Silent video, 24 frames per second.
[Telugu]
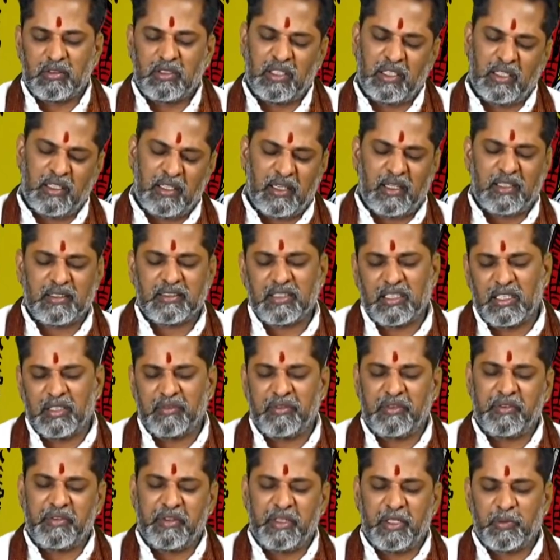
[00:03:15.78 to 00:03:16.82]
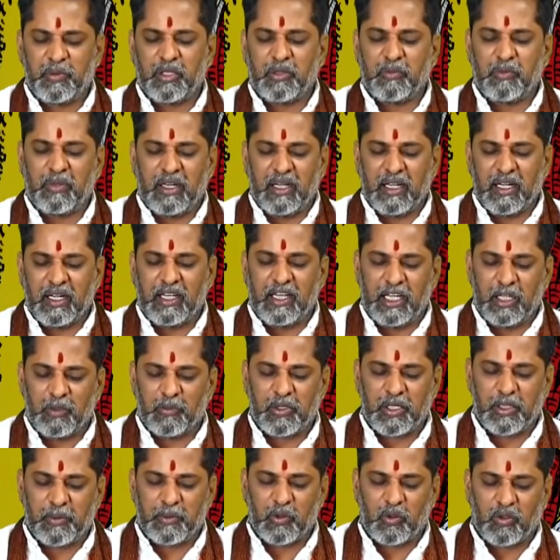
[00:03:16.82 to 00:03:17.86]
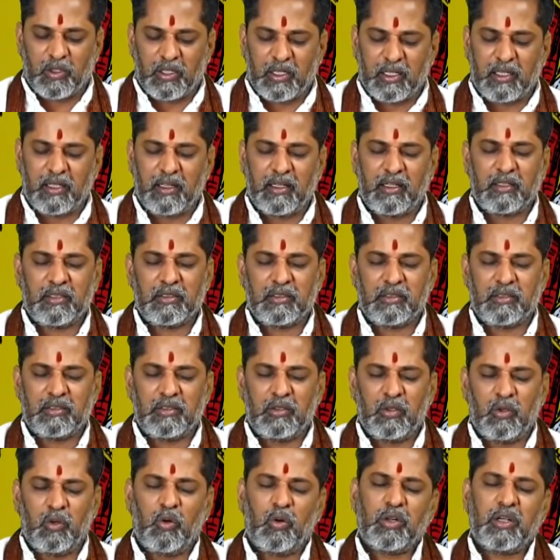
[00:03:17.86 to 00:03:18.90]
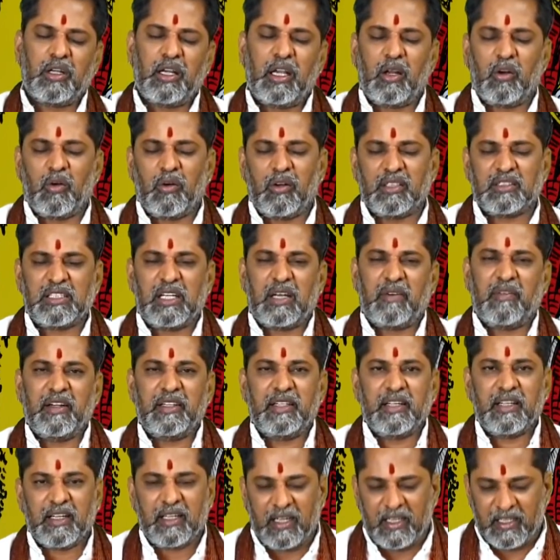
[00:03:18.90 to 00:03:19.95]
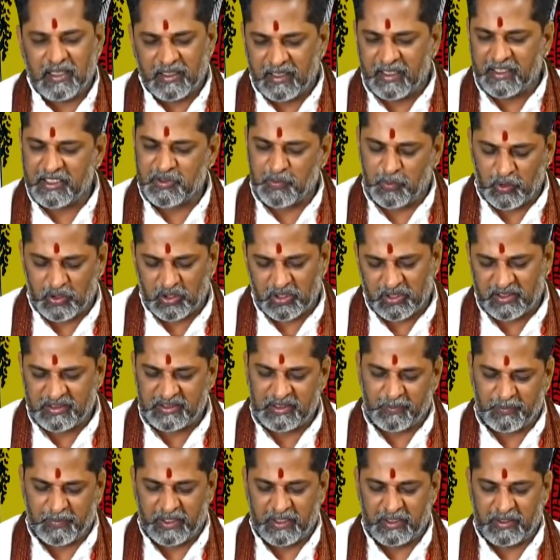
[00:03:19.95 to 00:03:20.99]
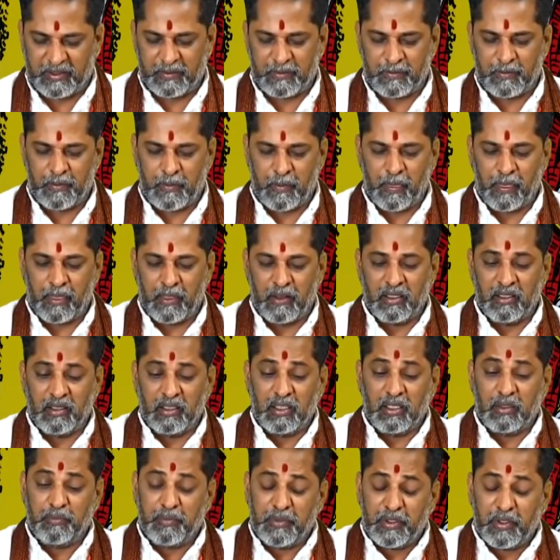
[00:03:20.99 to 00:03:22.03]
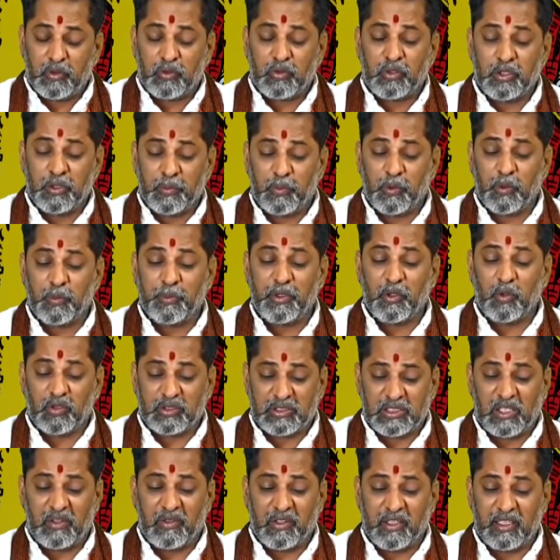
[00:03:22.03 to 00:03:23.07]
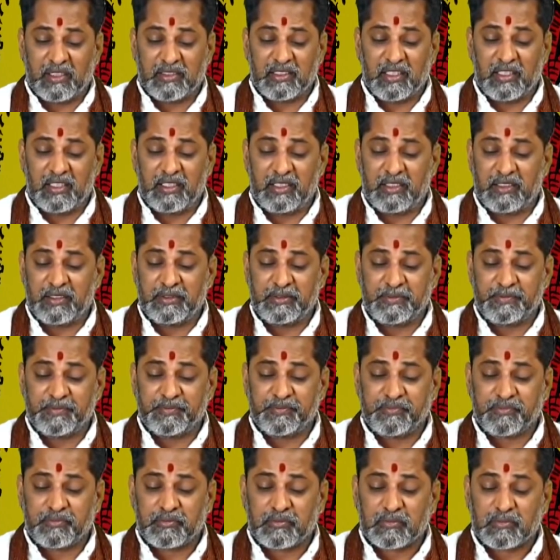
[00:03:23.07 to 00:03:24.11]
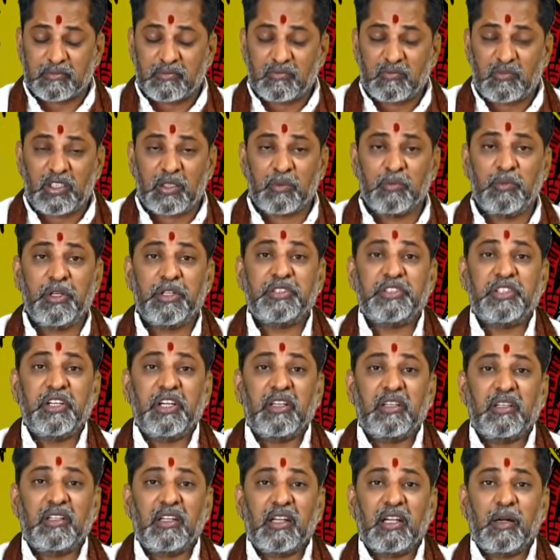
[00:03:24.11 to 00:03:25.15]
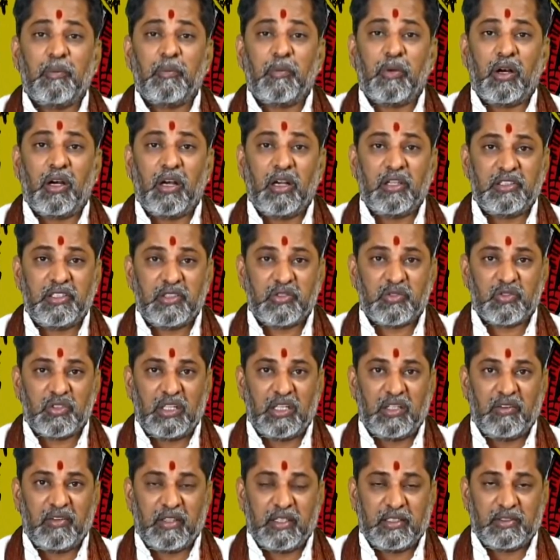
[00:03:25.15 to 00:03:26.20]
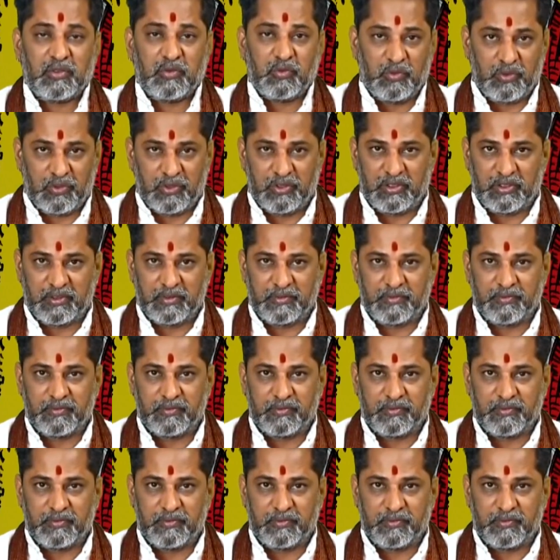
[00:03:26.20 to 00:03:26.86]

ఎల్నాడ్స్ అనేవి వెళ్ళిపోయి బాగా లేకపోయినప్పుడు కూడా లోటు లేకుండా సామాన్యం కాలం గడిచిపోతుందని చెప్పాలి మీరు ఇప్పుడు మీకు వచ్చే అవకాశాన్ని మీరు చేతి ద్వారా పాడు చేసుకునే అవకాశం ఉంటుంది